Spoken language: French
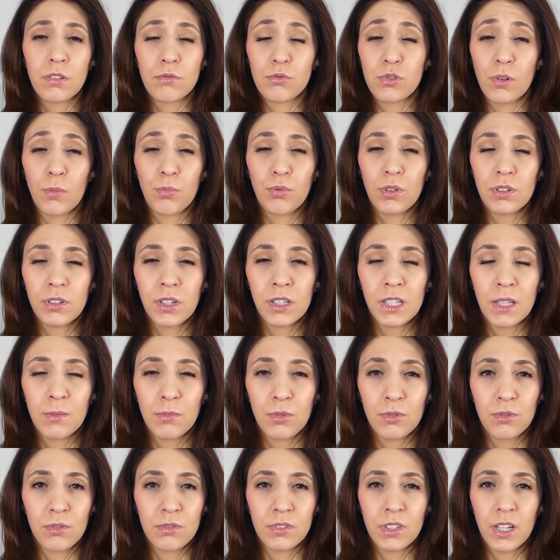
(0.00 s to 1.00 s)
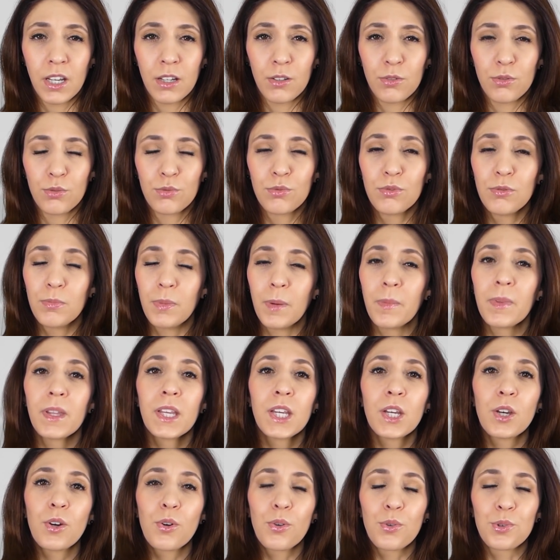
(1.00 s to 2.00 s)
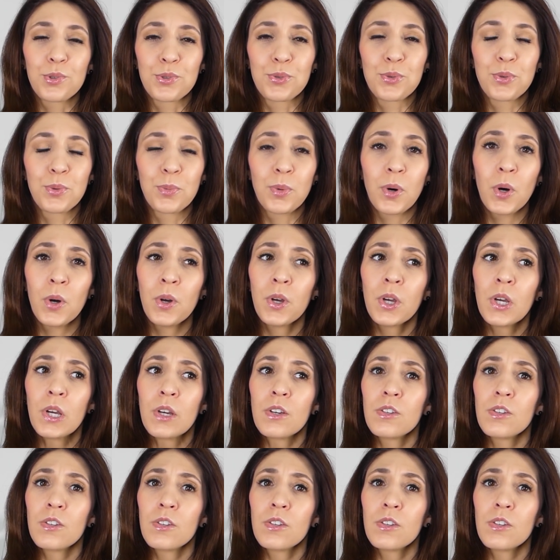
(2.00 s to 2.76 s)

ça peut être un abandon direct du coup, mais on se comprend,